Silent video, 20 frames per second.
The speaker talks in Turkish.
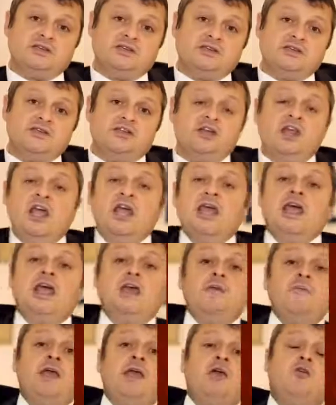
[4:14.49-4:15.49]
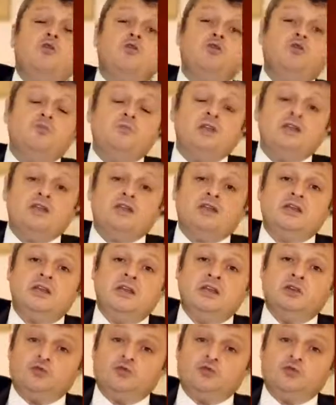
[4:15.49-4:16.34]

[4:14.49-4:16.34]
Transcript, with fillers: için hem ekonominin